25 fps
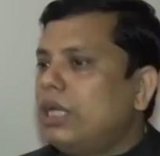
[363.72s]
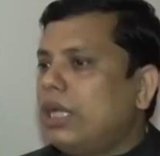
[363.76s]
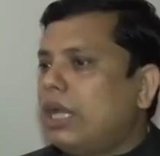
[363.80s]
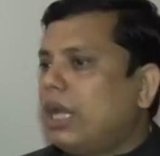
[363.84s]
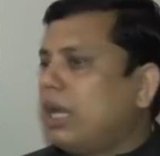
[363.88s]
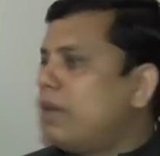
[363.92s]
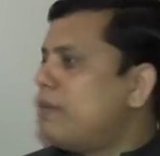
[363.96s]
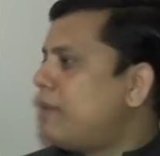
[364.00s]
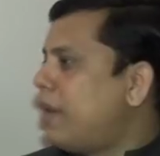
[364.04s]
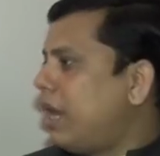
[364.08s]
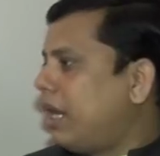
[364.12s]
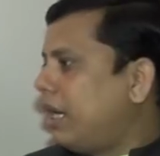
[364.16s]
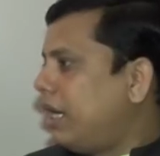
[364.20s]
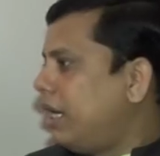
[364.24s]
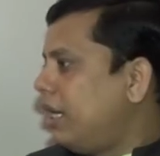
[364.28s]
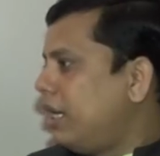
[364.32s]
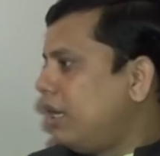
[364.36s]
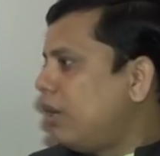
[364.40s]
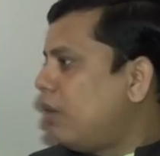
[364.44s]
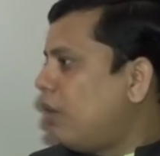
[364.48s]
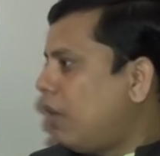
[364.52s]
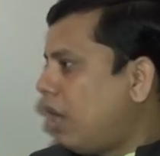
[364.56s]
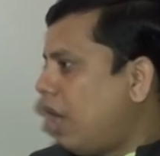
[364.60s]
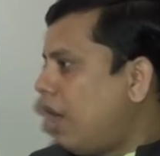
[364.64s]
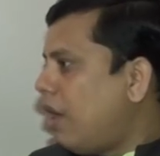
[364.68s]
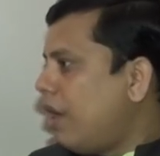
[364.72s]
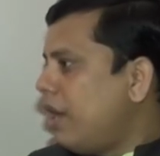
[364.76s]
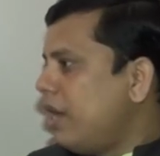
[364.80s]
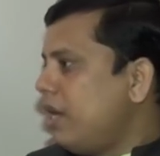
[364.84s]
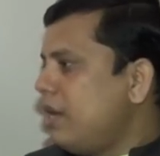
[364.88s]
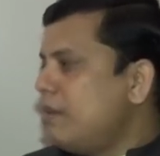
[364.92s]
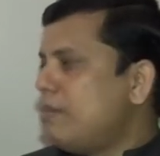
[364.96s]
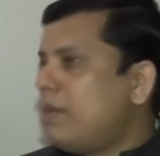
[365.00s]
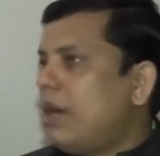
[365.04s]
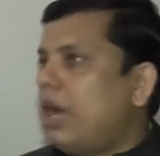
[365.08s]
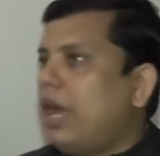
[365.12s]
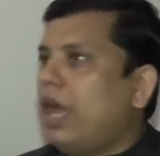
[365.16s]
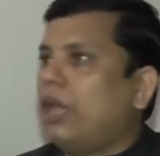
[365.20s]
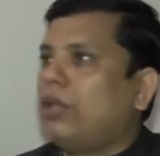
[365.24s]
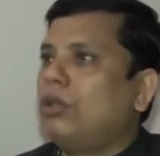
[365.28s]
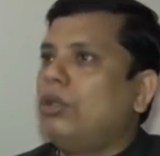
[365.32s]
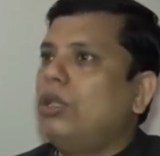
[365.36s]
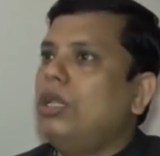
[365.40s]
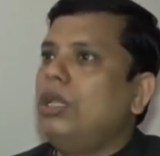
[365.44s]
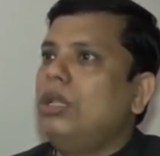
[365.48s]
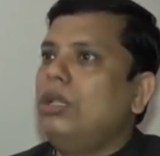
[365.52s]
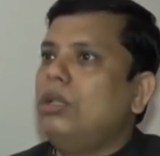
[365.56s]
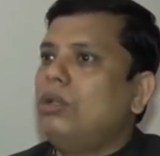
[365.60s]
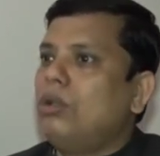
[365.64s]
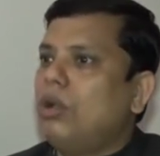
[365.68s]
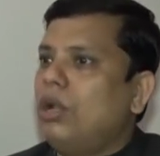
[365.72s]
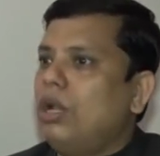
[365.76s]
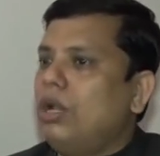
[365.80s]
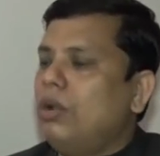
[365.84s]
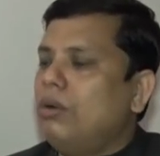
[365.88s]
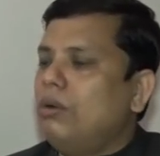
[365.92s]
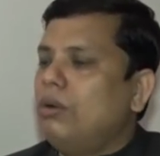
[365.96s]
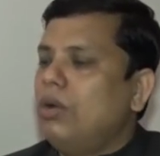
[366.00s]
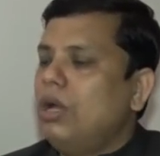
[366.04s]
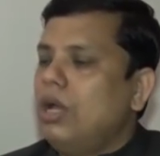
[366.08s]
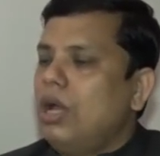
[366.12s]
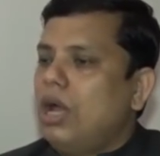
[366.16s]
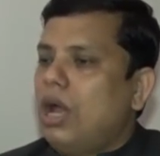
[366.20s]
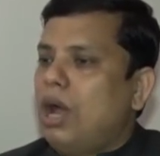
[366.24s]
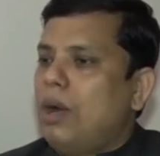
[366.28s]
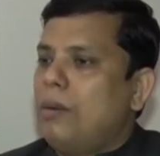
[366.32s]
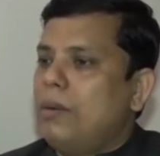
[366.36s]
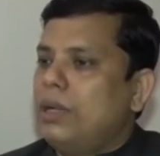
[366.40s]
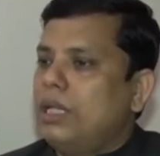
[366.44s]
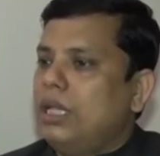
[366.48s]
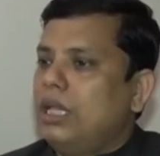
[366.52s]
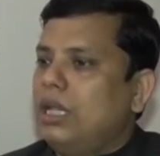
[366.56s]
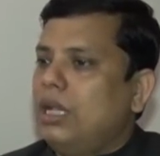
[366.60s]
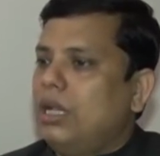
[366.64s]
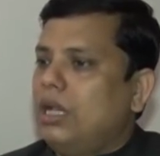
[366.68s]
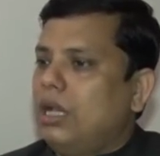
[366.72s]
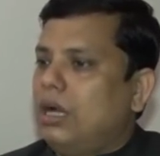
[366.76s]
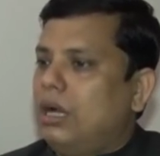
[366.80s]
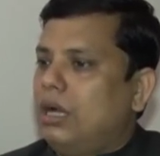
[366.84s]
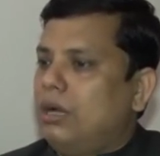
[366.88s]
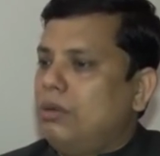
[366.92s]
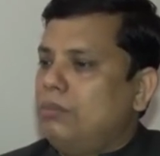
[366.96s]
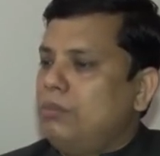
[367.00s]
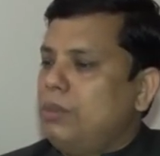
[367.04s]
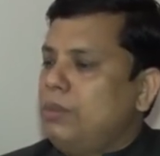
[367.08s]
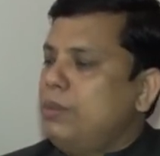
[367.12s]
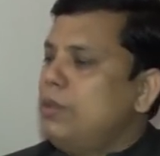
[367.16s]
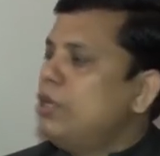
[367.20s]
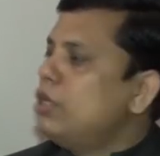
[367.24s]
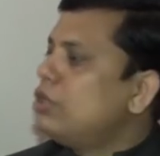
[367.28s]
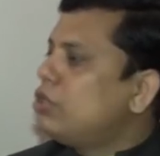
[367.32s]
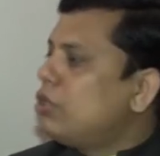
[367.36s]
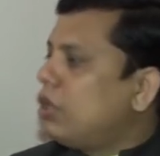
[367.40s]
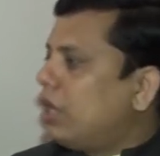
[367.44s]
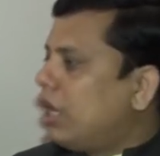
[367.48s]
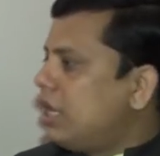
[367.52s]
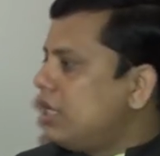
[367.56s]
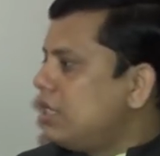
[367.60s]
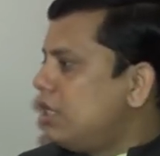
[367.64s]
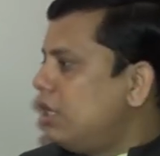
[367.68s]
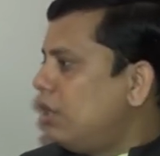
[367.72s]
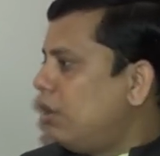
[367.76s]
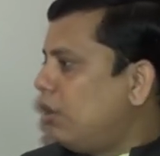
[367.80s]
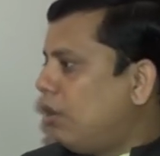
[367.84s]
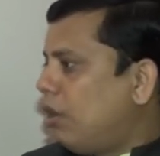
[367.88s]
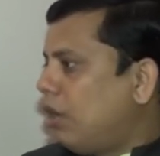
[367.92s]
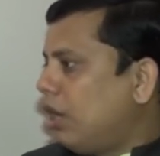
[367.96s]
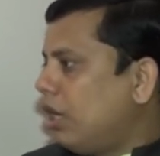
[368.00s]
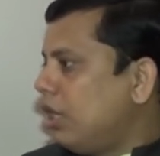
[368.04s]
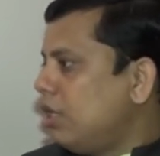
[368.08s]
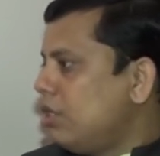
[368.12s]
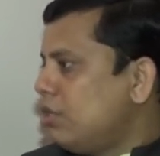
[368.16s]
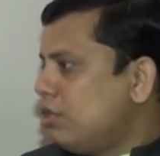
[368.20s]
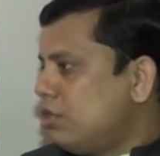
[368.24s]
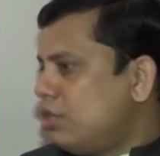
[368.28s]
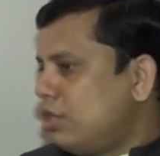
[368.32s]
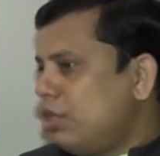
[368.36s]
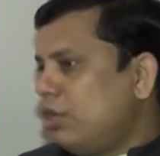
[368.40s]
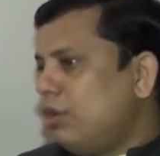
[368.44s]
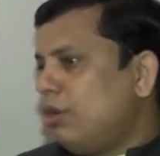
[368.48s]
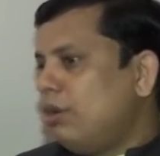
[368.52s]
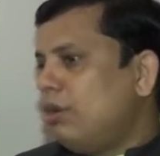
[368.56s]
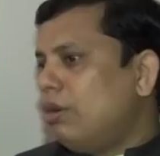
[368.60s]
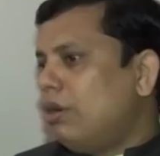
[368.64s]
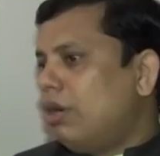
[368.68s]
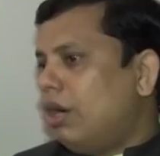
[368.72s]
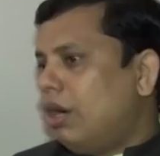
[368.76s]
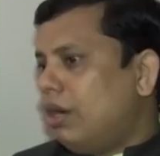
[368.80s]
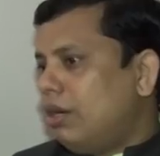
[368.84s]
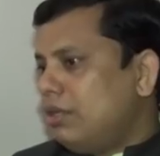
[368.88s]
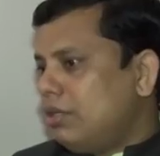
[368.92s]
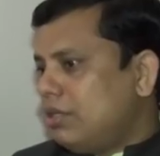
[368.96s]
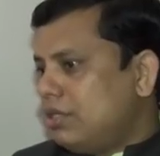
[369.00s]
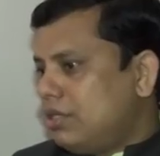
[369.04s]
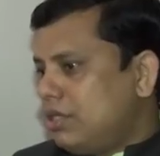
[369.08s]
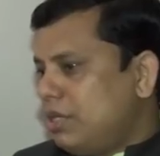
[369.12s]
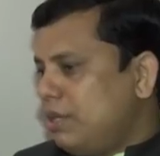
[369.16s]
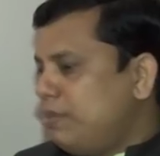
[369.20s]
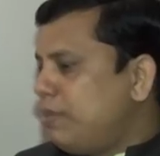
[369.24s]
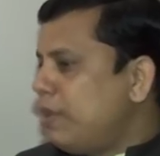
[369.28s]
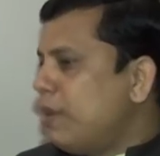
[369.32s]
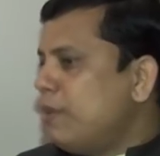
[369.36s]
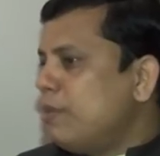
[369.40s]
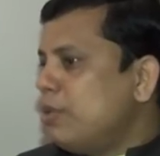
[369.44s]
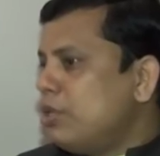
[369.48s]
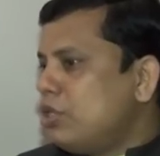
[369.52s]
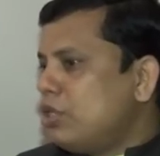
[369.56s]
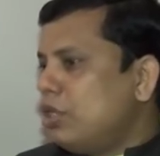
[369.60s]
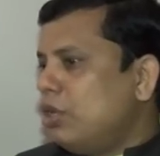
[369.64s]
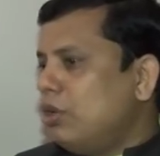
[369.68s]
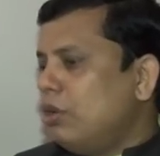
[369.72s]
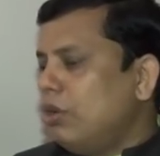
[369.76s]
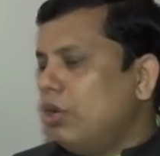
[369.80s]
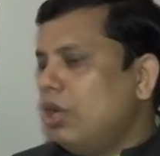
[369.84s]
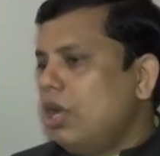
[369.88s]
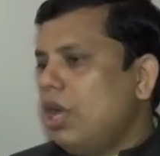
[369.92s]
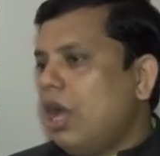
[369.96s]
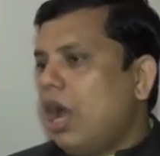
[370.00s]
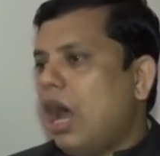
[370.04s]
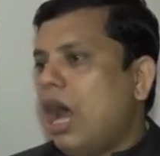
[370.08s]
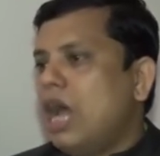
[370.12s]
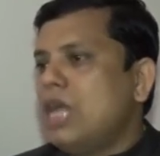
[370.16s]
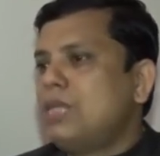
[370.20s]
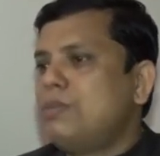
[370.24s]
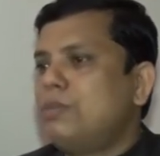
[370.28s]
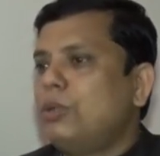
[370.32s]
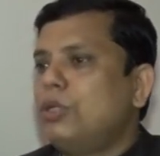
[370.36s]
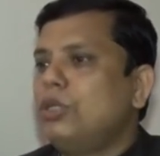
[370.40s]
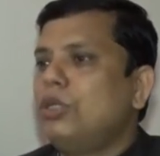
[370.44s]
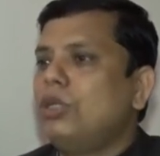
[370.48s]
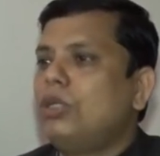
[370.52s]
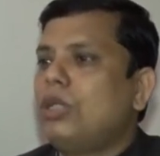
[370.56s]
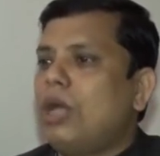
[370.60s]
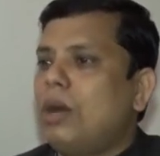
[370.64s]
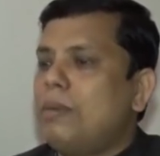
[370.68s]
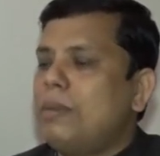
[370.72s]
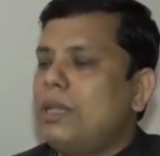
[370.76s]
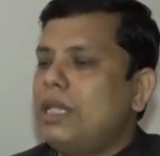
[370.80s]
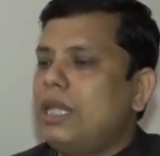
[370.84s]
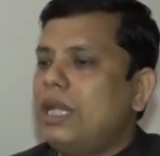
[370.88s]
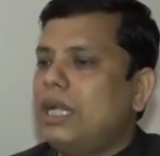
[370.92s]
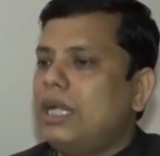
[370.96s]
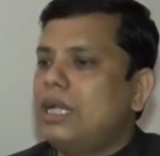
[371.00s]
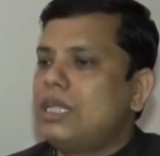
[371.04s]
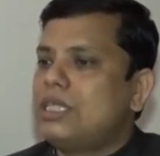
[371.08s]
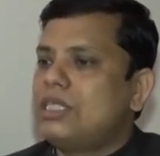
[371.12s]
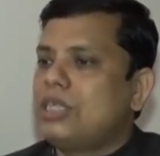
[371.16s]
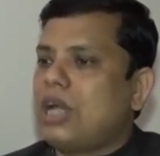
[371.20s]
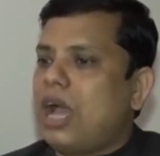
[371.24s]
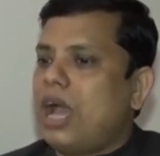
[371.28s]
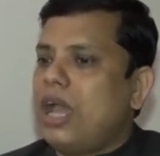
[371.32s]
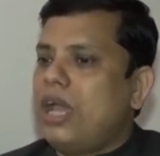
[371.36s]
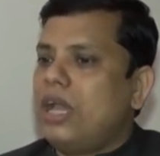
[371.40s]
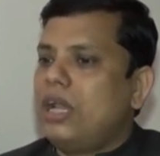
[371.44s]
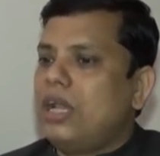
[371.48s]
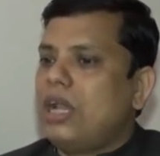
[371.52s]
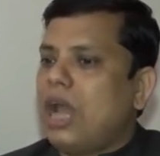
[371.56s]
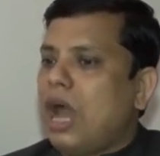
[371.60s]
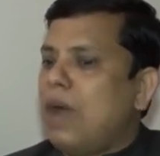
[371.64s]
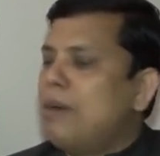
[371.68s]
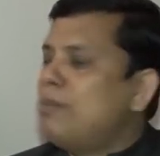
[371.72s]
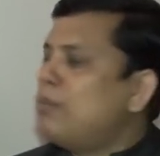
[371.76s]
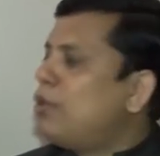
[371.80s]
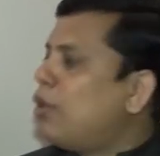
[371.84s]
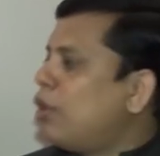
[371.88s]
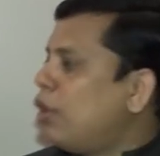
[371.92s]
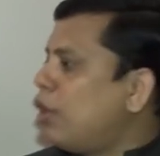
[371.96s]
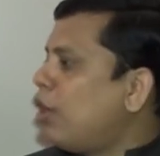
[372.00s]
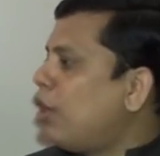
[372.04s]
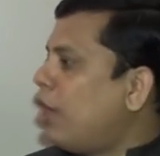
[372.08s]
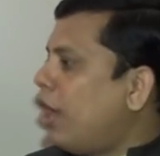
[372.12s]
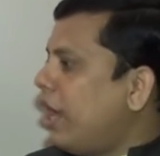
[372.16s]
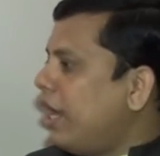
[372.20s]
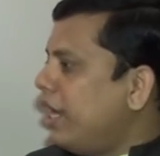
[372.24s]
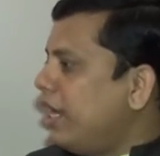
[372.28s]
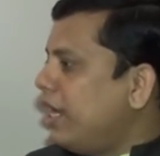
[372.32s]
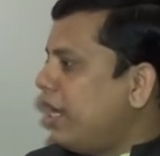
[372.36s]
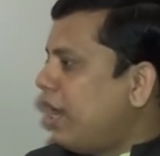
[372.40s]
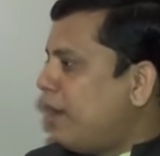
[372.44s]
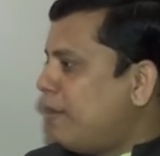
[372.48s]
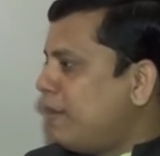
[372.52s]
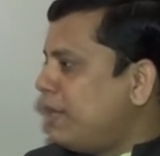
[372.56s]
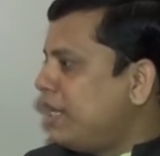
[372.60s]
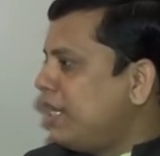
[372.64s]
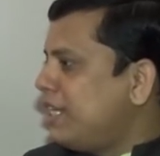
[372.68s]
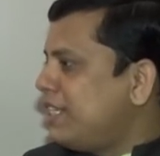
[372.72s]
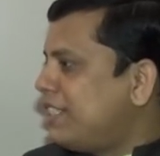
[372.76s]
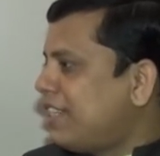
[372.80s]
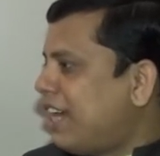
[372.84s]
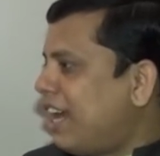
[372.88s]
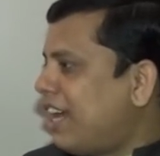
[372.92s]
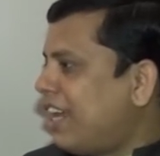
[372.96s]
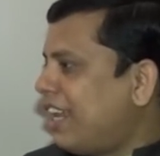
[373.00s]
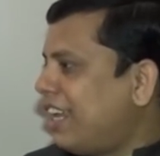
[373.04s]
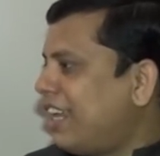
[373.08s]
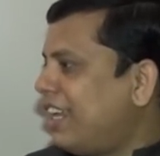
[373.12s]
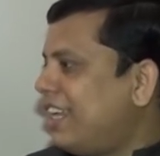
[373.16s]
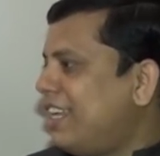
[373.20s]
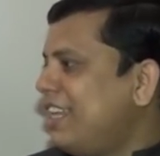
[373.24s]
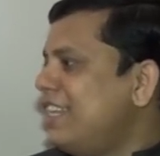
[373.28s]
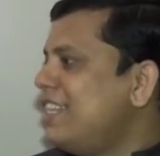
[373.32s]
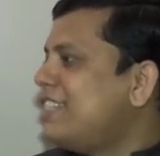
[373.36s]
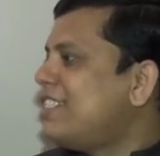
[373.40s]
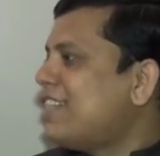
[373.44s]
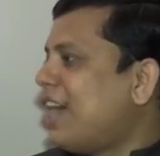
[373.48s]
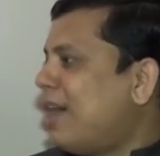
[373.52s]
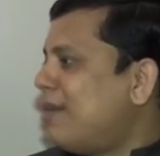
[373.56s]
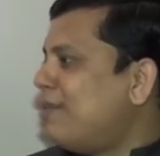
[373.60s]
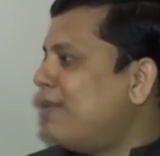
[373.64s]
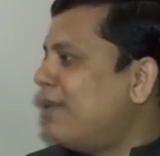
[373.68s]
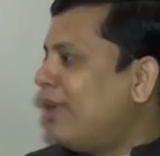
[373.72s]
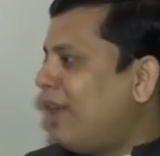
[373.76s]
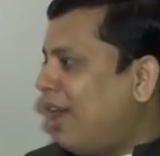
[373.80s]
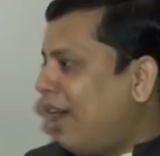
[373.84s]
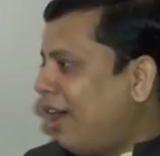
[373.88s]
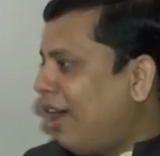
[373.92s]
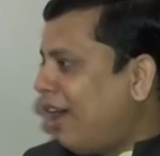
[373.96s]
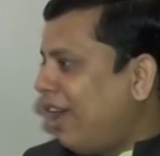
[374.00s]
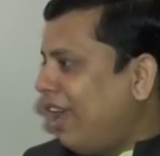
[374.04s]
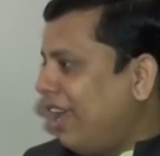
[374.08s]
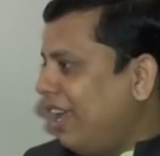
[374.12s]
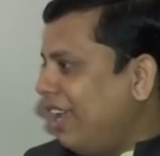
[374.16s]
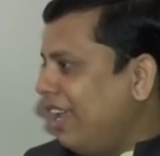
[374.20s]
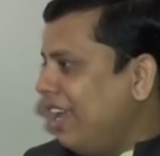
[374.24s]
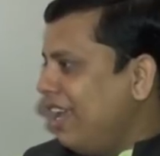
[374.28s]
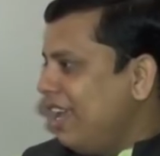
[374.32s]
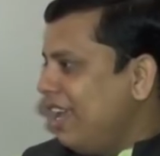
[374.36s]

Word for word: সেটাকে মার্কেটিং করা হয়নি বা এতদিন ধরেও আমাদের বিভিন্ন সরকার ছিল কংগ্রেসও ছিল সিপিএমও ছিল আজ পর্যন্ত আমাদের একটা চায়ের নামকরণ হয়নি আমাদের চাটাকে কি চা বলা হয়